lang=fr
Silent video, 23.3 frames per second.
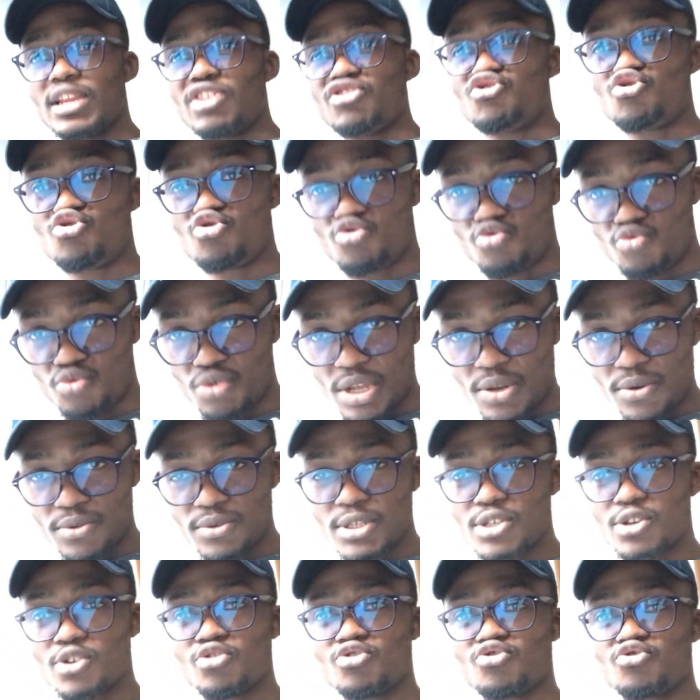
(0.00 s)
de suer le
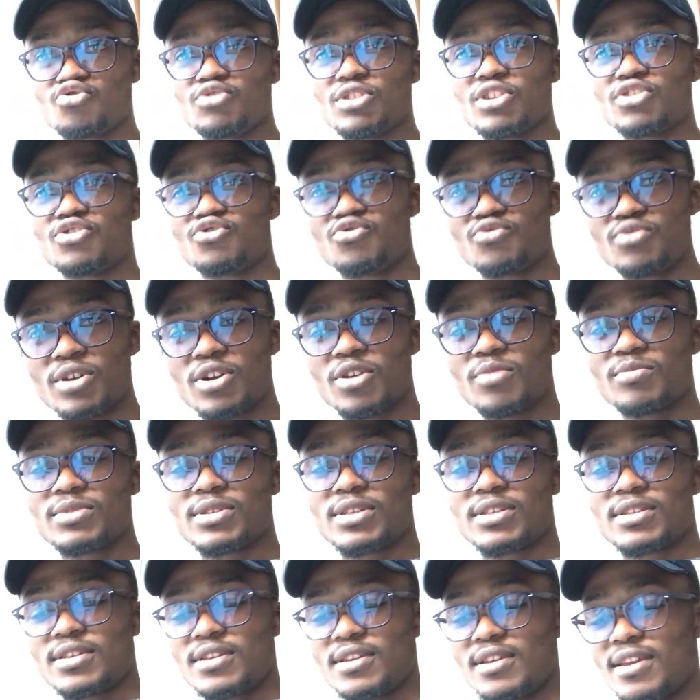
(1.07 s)
disque dur, de suer comme
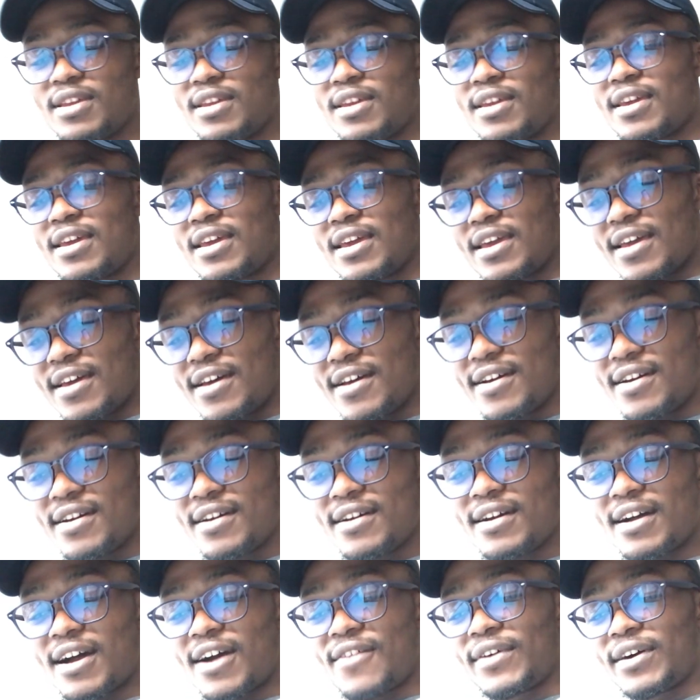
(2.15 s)
ceci,
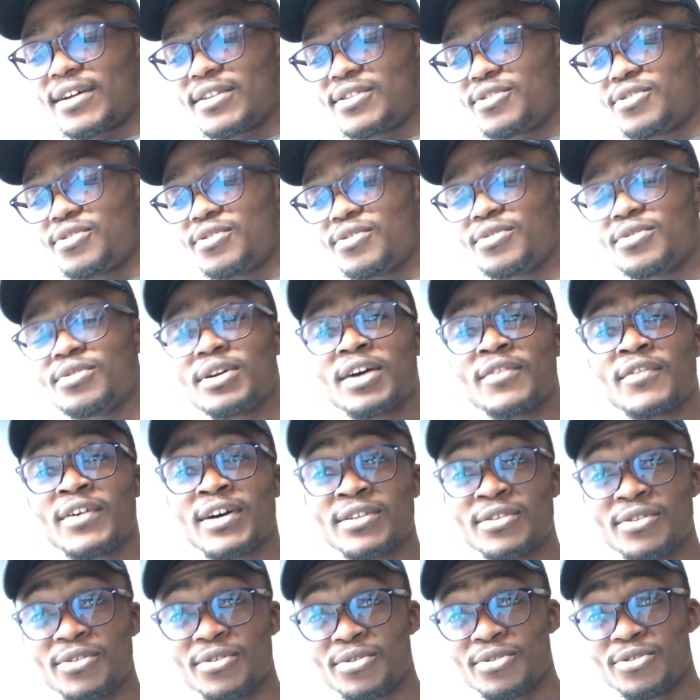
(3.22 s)
euh, avant, de,
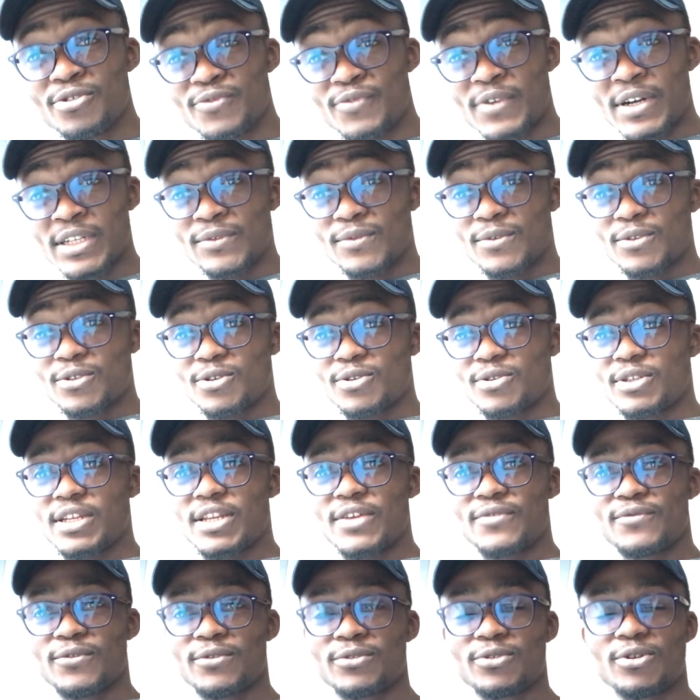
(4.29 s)
avant de, vendre votre
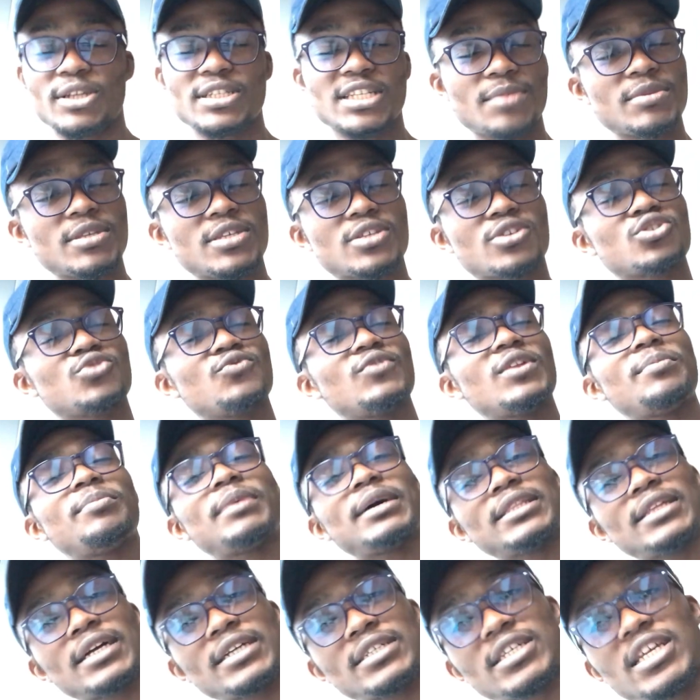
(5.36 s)
téléphone. les amis, c'est ce que je voulais
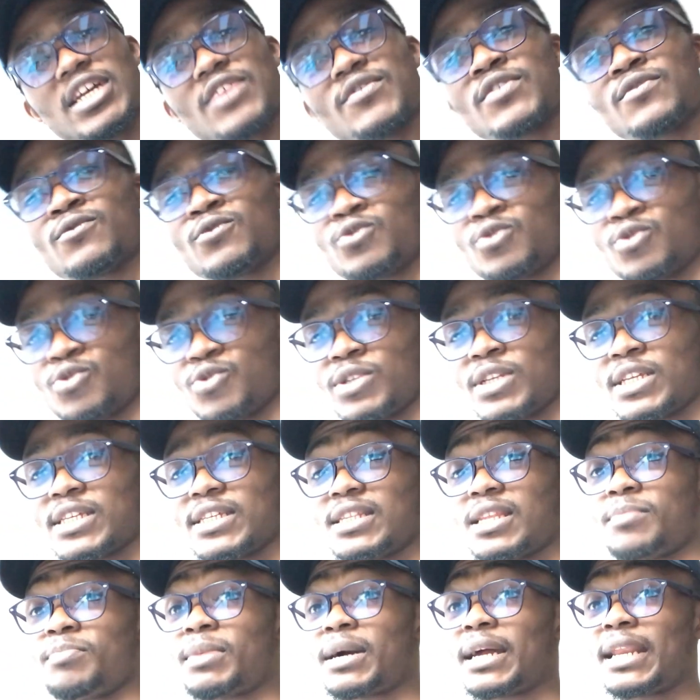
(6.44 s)
partager avec vous aujourd'hui.
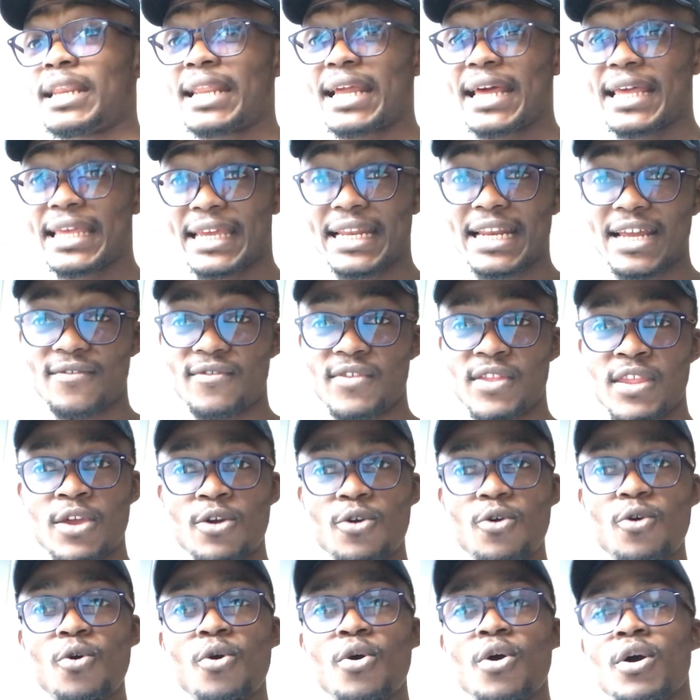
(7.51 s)
N'hésitez pas à liker la
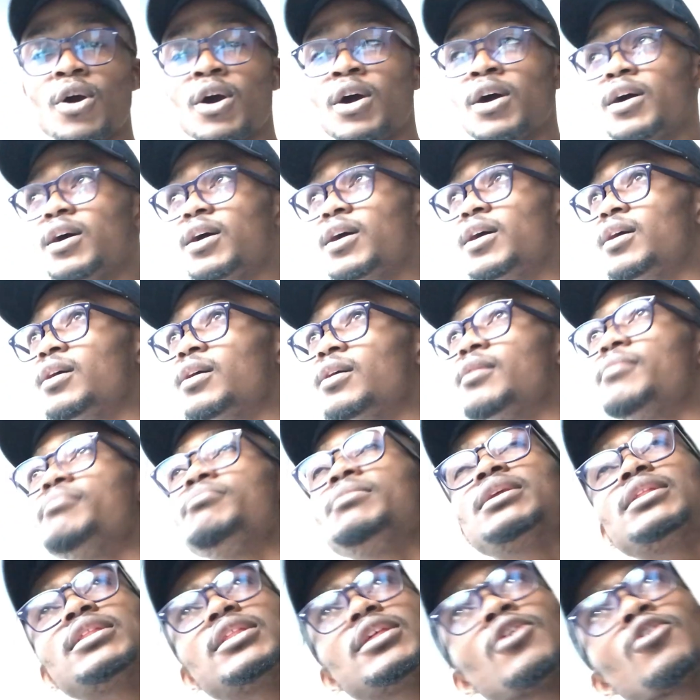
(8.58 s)
vidéo, euh,
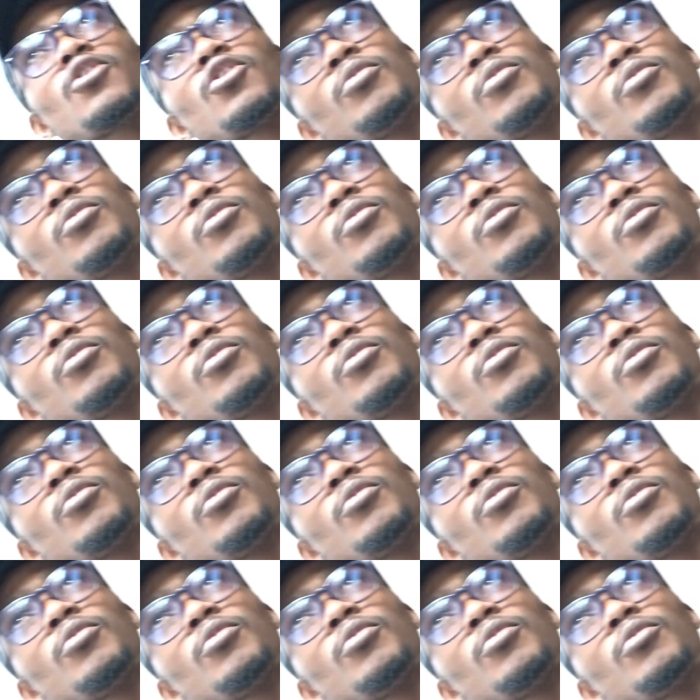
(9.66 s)
mettez